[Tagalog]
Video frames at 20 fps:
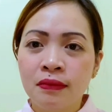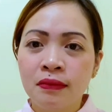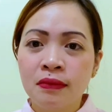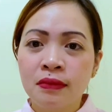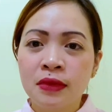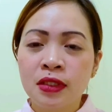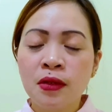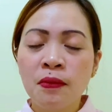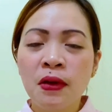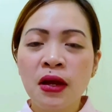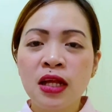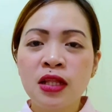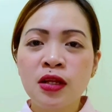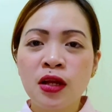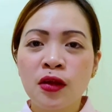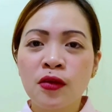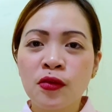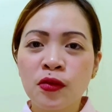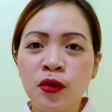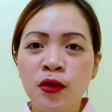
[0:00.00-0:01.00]
sa mga
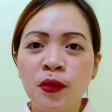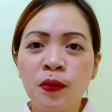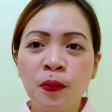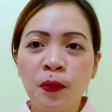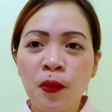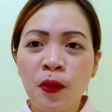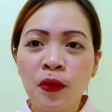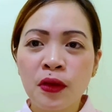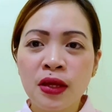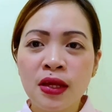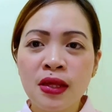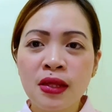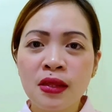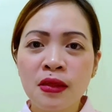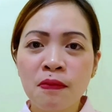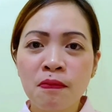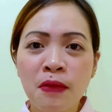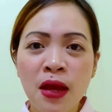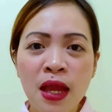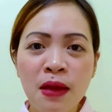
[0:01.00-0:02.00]
drugstore po
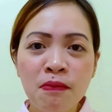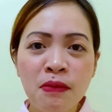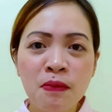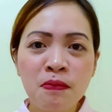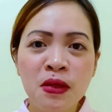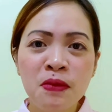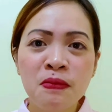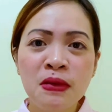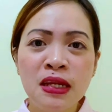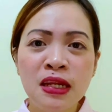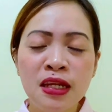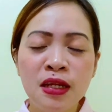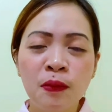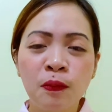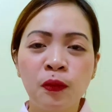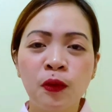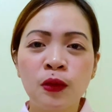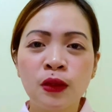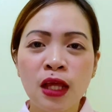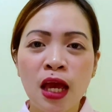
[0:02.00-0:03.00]
is may mabibili na
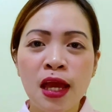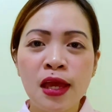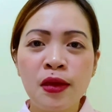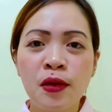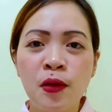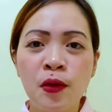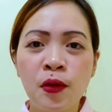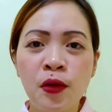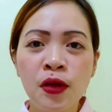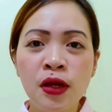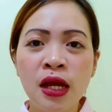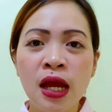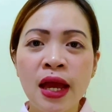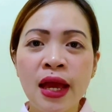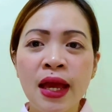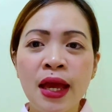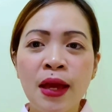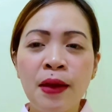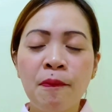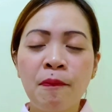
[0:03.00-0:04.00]
po tayong
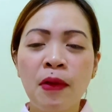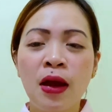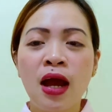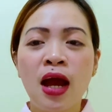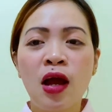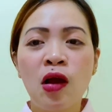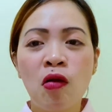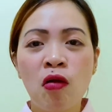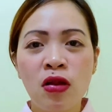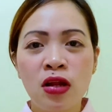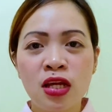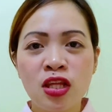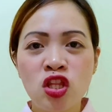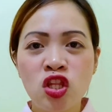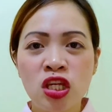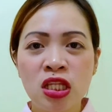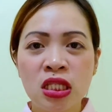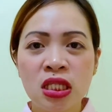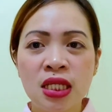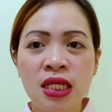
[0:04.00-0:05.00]
mga
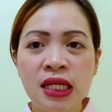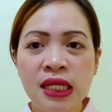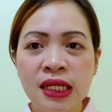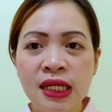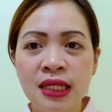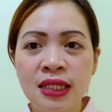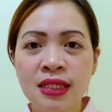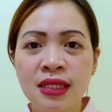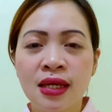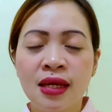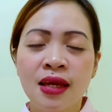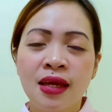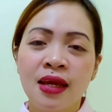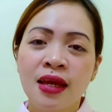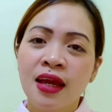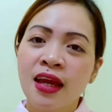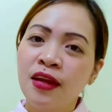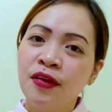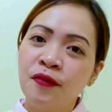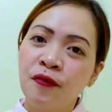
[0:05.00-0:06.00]
collagen drinks
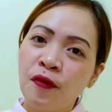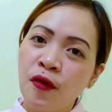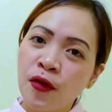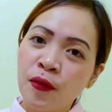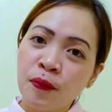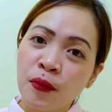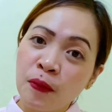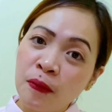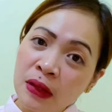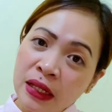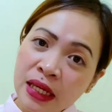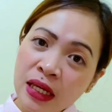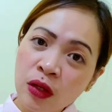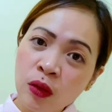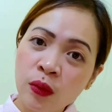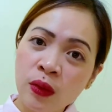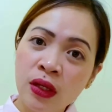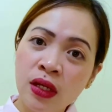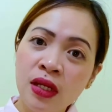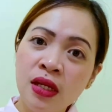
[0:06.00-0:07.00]
in form of
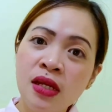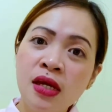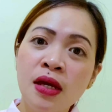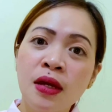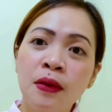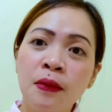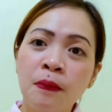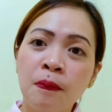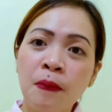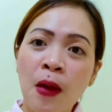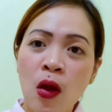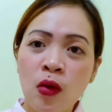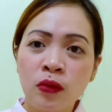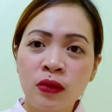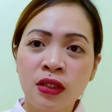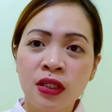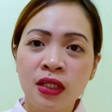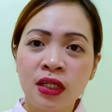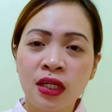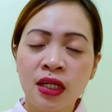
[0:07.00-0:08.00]
liquid,
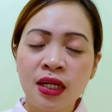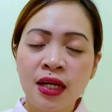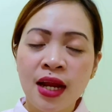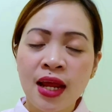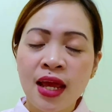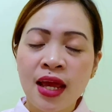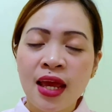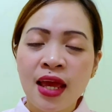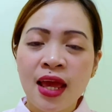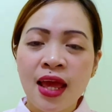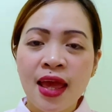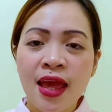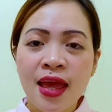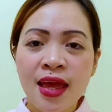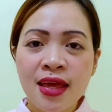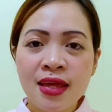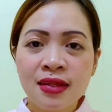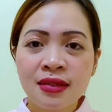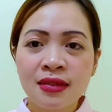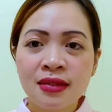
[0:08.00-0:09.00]
powder,
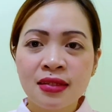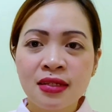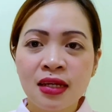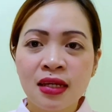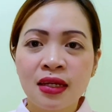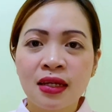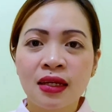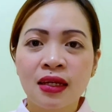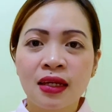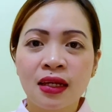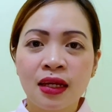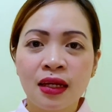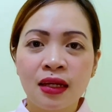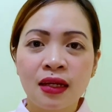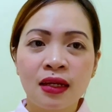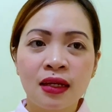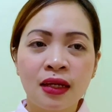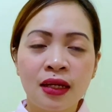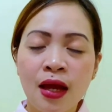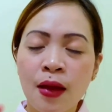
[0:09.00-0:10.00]
and
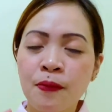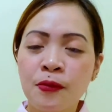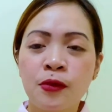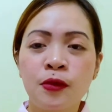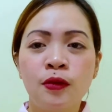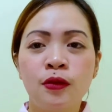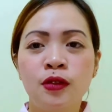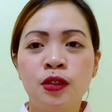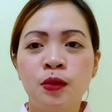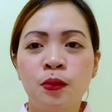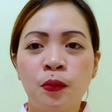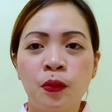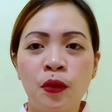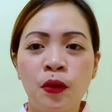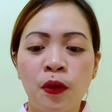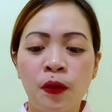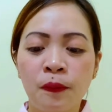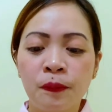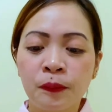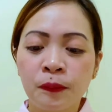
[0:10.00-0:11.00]
capsules po.
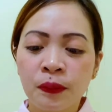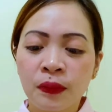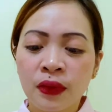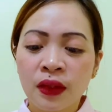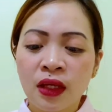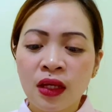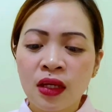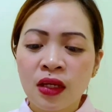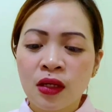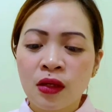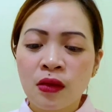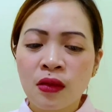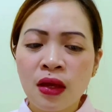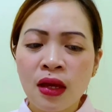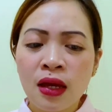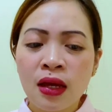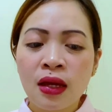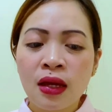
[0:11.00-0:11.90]
Sa,